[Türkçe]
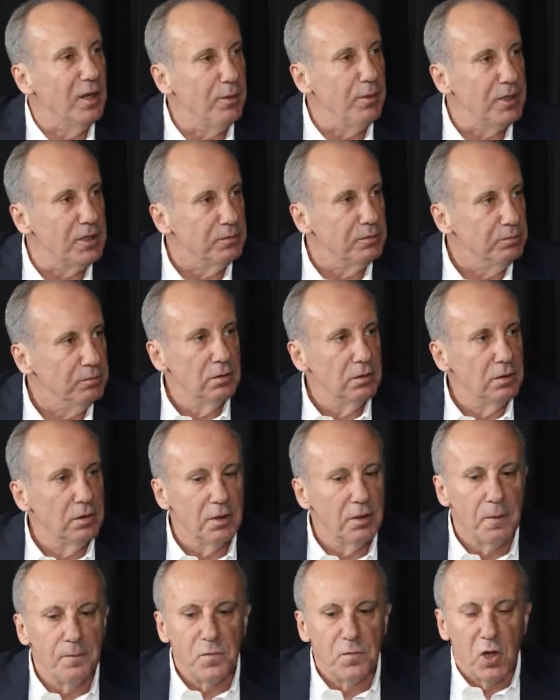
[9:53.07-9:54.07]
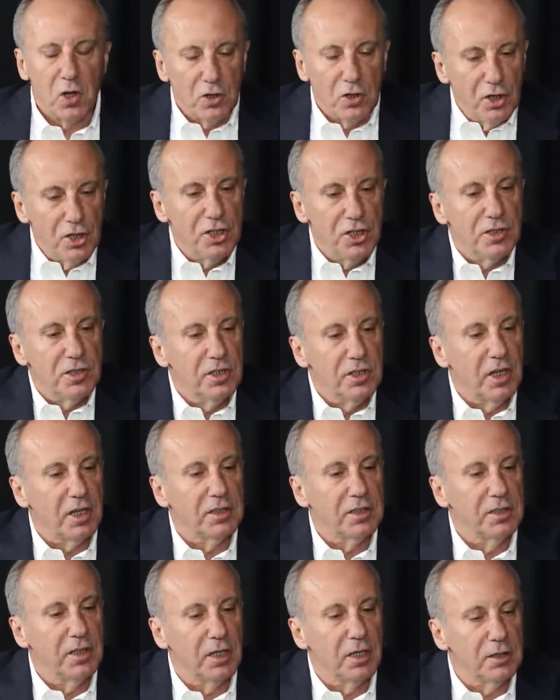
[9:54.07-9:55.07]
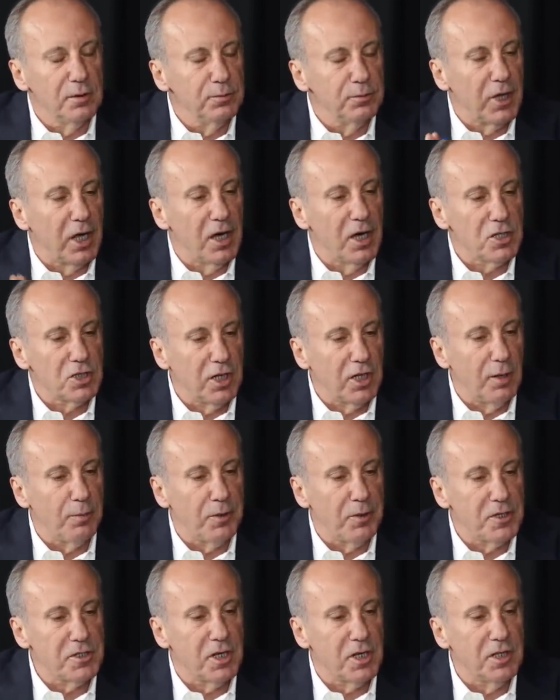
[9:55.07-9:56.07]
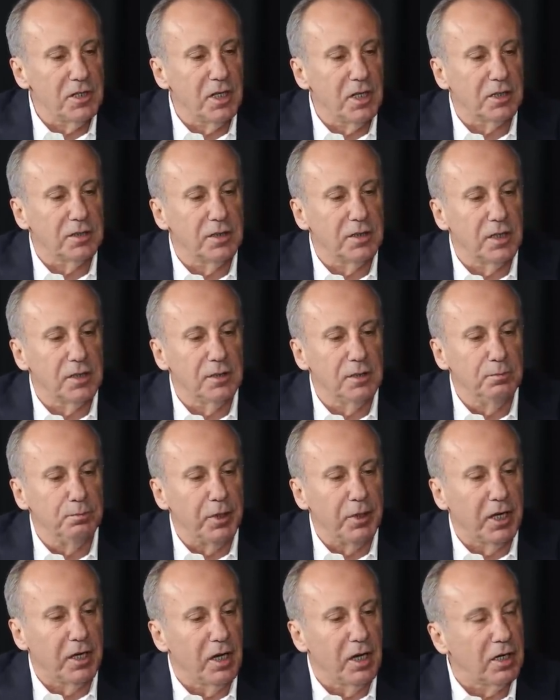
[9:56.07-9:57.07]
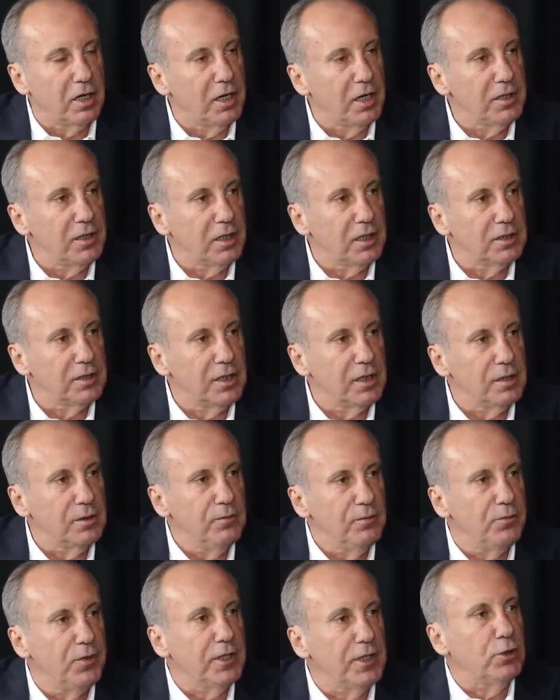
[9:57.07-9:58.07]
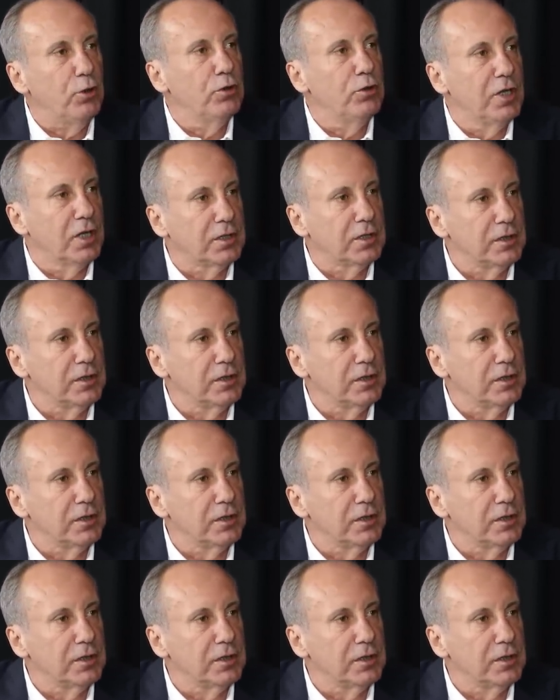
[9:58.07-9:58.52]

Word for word: demedim. E, IŞİD'i de kınadım, DHKPC'yi de kınadım, PKK'yı da kınadım, FETÖ'yü de